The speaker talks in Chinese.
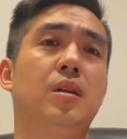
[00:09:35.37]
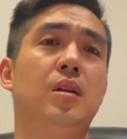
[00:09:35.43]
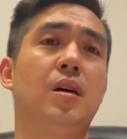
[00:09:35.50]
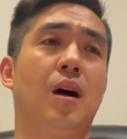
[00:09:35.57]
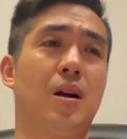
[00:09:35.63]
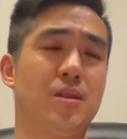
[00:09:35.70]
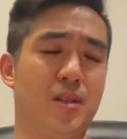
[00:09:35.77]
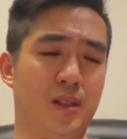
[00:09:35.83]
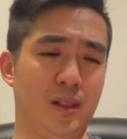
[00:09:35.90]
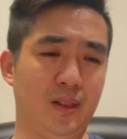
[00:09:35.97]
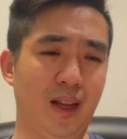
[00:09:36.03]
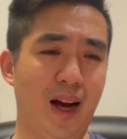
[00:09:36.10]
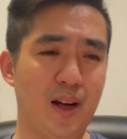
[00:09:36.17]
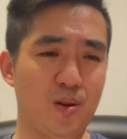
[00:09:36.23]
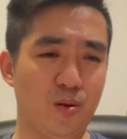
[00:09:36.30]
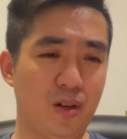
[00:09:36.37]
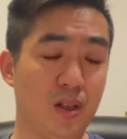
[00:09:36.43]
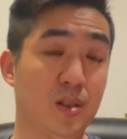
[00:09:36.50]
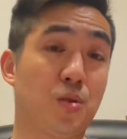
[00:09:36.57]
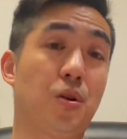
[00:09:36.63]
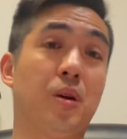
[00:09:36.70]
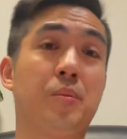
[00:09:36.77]
而且呢他又
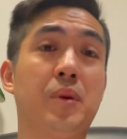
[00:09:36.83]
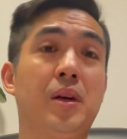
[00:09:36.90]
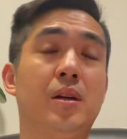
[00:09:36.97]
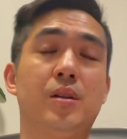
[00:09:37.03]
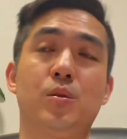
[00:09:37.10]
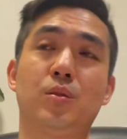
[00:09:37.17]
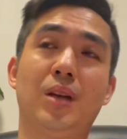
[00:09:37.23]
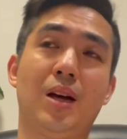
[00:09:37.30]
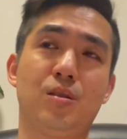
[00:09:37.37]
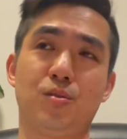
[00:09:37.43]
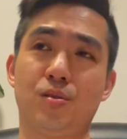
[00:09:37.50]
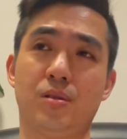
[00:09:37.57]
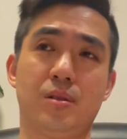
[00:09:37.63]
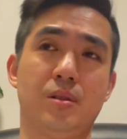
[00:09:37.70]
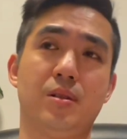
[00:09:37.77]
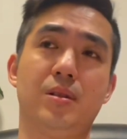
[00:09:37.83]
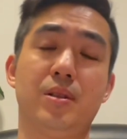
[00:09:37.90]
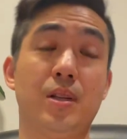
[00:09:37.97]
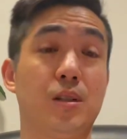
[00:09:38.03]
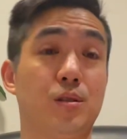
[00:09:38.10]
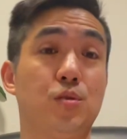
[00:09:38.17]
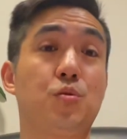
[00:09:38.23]
更全面啊，因为他是
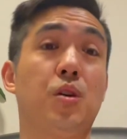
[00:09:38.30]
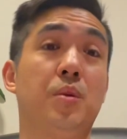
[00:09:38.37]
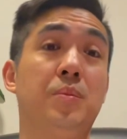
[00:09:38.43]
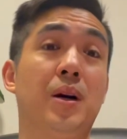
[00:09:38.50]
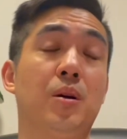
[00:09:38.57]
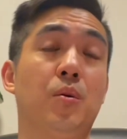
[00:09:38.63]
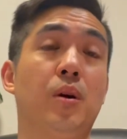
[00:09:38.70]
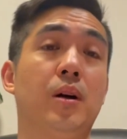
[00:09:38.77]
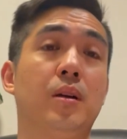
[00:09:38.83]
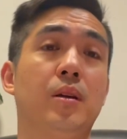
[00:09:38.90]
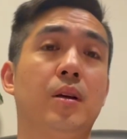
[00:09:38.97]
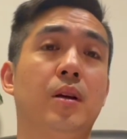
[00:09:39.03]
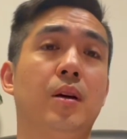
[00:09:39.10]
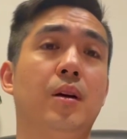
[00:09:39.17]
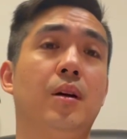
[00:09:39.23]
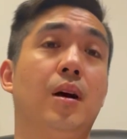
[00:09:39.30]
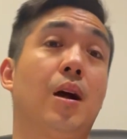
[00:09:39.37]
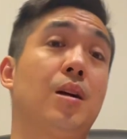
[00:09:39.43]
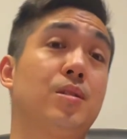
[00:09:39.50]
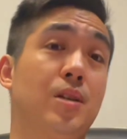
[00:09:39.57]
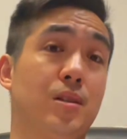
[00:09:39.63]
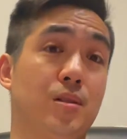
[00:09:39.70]
也是全满贯，
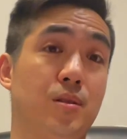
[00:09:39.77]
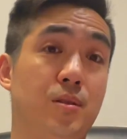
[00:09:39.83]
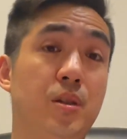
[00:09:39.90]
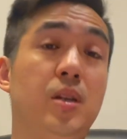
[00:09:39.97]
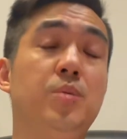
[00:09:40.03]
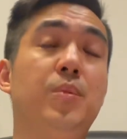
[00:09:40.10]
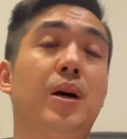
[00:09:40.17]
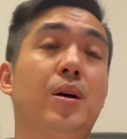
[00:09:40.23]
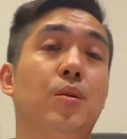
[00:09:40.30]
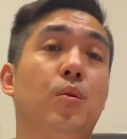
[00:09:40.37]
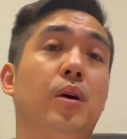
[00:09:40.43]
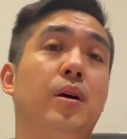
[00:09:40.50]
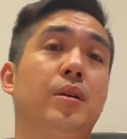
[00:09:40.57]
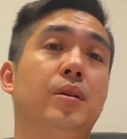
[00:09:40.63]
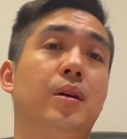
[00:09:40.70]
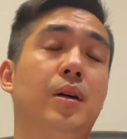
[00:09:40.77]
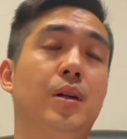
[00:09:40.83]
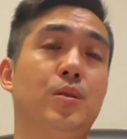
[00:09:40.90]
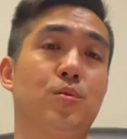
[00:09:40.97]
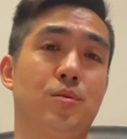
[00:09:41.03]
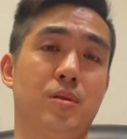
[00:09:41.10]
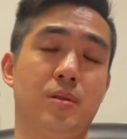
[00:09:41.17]
而且是金满贯啊，
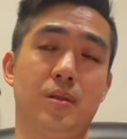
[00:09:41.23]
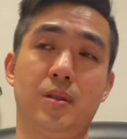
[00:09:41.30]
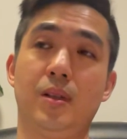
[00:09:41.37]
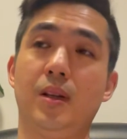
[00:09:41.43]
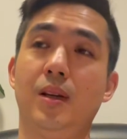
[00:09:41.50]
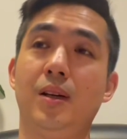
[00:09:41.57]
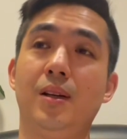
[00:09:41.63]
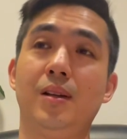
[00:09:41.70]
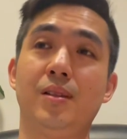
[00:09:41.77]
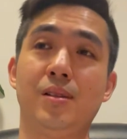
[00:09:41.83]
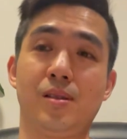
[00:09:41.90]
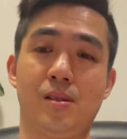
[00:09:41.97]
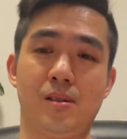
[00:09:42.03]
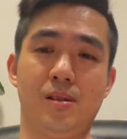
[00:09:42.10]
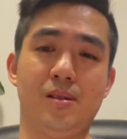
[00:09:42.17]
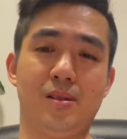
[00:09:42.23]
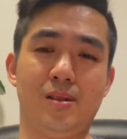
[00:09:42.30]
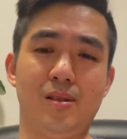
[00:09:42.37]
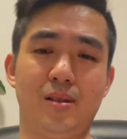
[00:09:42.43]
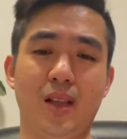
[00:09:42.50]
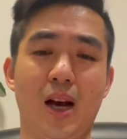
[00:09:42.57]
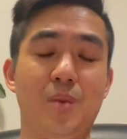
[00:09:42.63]
就是你四
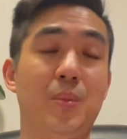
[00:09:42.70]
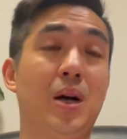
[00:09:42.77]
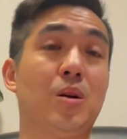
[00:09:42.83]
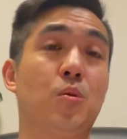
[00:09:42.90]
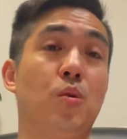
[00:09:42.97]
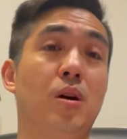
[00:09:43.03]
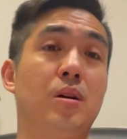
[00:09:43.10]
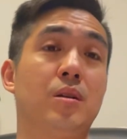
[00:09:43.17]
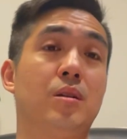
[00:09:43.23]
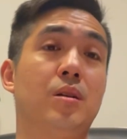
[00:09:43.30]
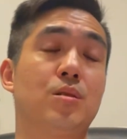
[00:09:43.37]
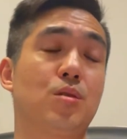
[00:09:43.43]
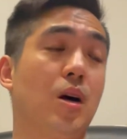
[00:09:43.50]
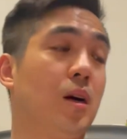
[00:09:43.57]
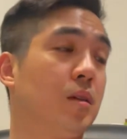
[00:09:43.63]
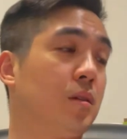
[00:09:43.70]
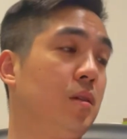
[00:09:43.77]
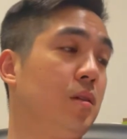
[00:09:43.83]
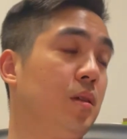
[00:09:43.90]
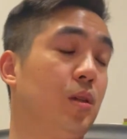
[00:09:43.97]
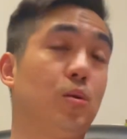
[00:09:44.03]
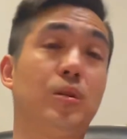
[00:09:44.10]
四大满贯各场地
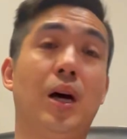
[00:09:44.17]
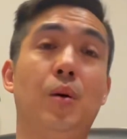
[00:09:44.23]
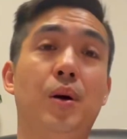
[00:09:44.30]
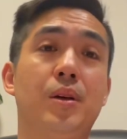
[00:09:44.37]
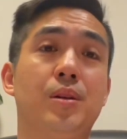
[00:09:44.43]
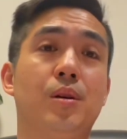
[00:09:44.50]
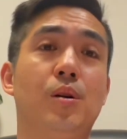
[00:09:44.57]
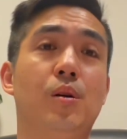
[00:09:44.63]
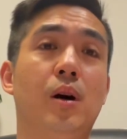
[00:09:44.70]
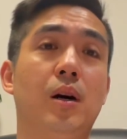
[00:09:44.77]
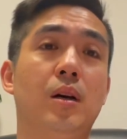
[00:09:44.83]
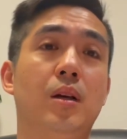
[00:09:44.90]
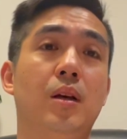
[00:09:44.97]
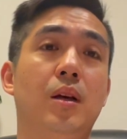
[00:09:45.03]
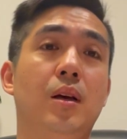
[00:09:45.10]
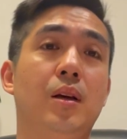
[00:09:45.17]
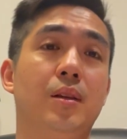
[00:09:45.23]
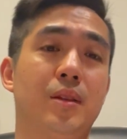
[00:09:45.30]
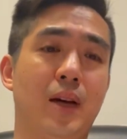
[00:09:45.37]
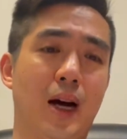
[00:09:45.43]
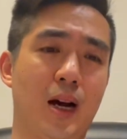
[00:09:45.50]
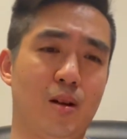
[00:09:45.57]
你都拿完以后啊，
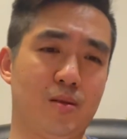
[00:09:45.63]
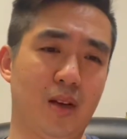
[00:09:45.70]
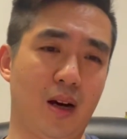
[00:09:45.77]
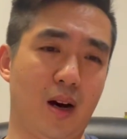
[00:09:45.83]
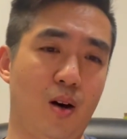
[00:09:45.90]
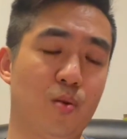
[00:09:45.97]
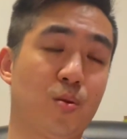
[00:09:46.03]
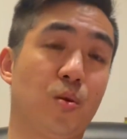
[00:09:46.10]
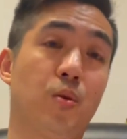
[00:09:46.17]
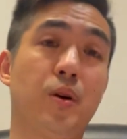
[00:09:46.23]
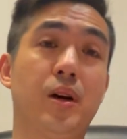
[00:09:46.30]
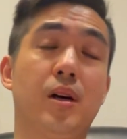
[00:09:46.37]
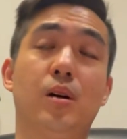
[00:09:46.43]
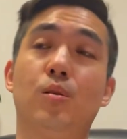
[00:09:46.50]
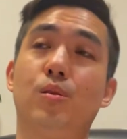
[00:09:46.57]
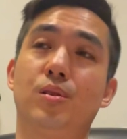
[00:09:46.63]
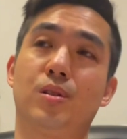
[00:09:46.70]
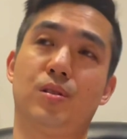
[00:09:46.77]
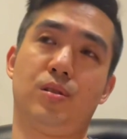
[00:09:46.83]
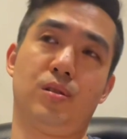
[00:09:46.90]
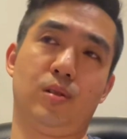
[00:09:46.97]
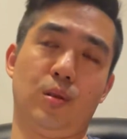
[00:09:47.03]
你还要在奥运会啊，或者
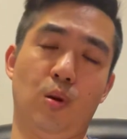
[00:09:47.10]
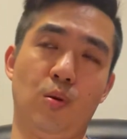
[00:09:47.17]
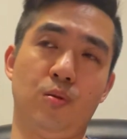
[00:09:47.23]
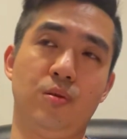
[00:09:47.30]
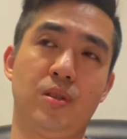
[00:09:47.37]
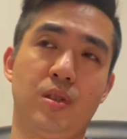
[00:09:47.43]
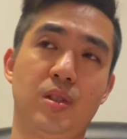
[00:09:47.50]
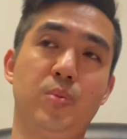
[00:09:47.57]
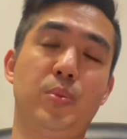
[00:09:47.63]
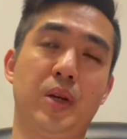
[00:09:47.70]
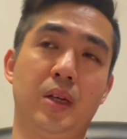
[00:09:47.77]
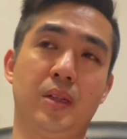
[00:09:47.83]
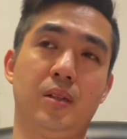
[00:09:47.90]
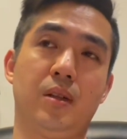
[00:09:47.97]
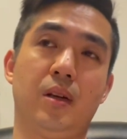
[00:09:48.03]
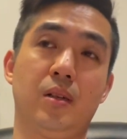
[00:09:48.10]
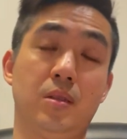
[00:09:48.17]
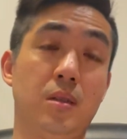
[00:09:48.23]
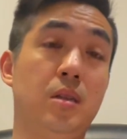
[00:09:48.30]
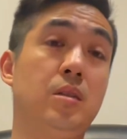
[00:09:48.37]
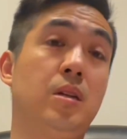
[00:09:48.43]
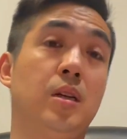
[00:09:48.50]
是同级别的这个
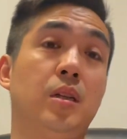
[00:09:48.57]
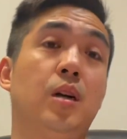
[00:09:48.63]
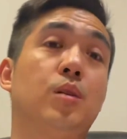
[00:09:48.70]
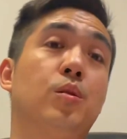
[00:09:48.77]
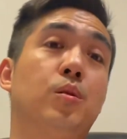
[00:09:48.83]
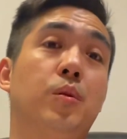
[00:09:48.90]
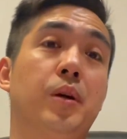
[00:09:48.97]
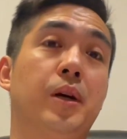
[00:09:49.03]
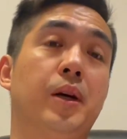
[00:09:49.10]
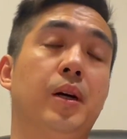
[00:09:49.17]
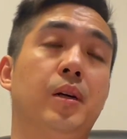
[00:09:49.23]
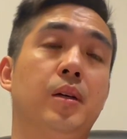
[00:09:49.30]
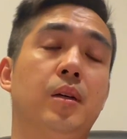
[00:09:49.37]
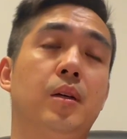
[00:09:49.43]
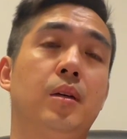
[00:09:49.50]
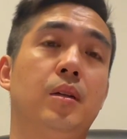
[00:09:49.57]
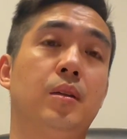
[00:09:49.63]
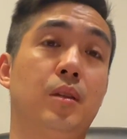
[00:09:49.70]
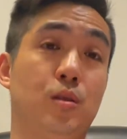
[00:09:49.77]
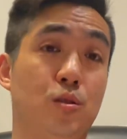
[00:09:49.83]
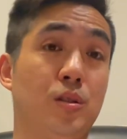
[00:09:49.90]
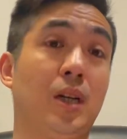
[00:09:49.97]
青年的奥运会啊，
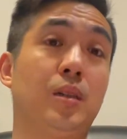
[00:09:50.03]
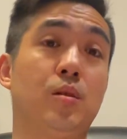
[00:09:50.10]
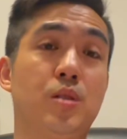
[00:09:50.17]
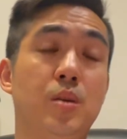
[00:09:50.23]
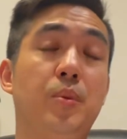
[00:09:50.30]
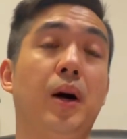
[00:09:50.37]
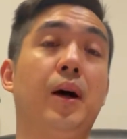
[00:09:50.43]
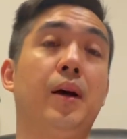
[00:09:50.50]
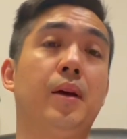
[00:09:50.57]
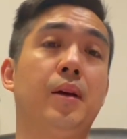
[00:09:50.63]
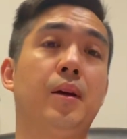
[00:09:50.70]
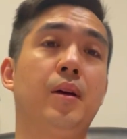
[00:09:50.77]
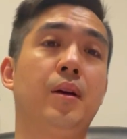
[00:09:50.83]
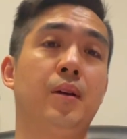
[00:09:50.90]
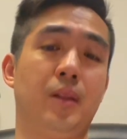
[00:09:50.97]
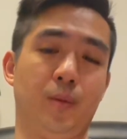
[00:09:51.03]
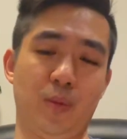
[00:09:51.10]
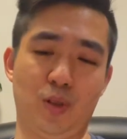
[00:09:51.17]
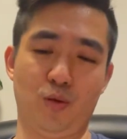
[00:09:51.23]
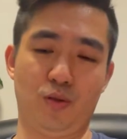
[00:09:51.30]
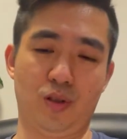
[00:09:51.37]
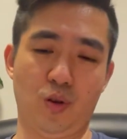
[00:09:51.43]
你是拿到金牌，那么
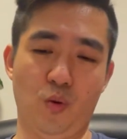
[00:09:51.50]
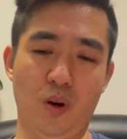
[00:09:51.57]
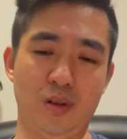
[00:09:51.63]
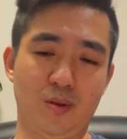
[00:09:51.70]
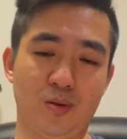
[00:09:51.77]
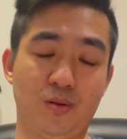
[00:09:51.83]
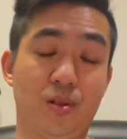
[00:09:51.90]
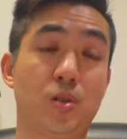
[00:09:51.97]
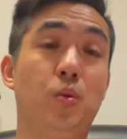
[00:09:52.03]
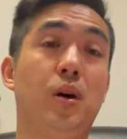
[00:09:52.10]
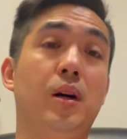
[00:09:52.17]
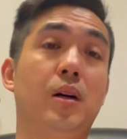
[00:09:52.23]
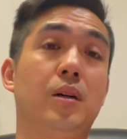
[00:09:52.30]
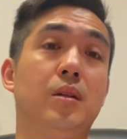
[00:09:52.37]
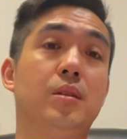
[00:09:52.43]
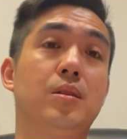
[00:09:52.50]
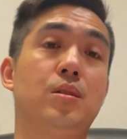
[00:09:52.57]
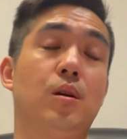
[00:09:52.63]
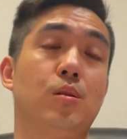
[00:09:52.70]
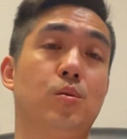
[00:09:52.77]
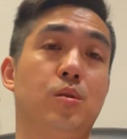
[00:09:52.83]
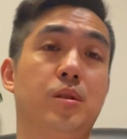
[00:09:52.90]
就是冠中之冠啊。
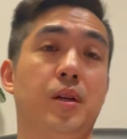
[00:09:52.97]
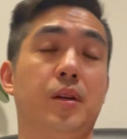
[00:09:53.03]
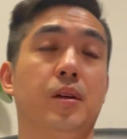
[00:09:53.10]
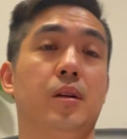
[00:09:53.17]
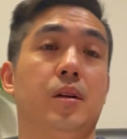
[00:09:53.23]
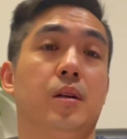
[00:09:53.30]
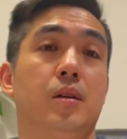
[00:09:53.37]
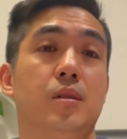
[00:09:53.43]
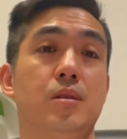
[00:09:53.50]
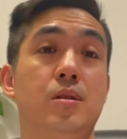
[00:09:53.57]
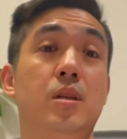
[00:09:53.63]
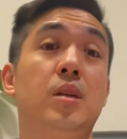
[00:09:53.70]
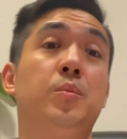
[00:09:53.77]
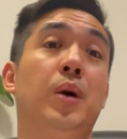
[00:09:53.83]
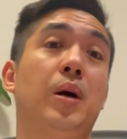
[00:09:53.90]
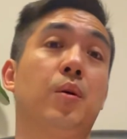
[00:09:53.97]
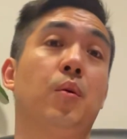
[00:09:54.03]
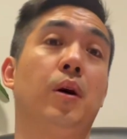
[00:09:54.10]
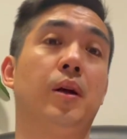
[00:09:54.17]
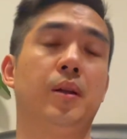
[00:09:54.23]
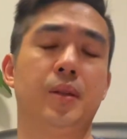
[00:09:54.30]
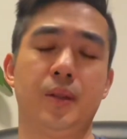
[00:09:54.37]
叫做这个金满
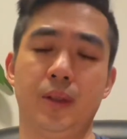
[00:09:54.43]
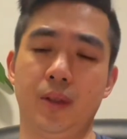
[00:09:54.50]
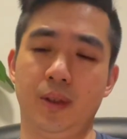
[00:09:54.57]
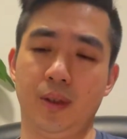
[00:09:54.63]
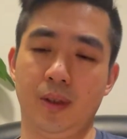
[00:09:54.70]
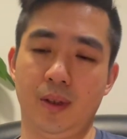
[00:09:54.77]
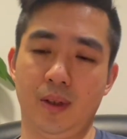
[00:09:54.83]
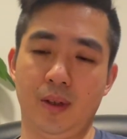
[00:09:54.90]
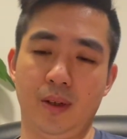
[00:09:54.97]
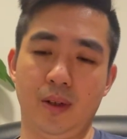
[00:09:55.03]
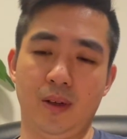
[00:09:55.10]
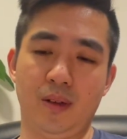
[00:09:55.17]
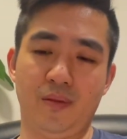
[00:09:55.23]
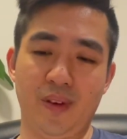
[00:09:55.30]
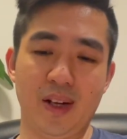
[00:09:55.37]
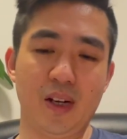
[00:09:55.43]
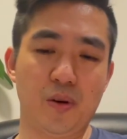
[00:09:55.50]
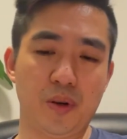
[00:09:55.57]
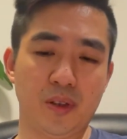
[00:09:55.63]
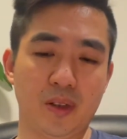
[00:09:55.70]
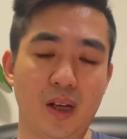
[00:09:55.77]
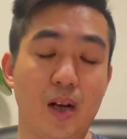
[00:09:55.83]

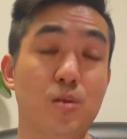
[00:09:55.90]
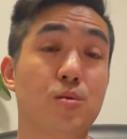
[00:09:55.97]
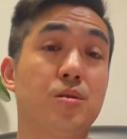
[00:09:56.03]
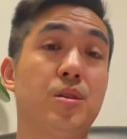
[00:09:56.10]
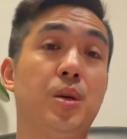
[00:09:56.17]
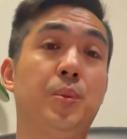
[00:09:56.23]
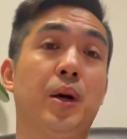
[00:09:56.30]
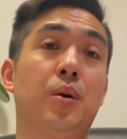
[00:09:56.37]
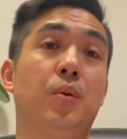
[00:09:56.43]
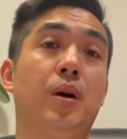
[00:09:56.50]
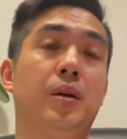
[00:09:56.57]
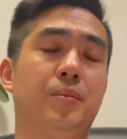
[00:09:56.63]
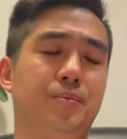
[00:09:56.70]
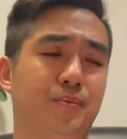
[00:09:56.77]
贯，Federer 呢，他就是金满贯。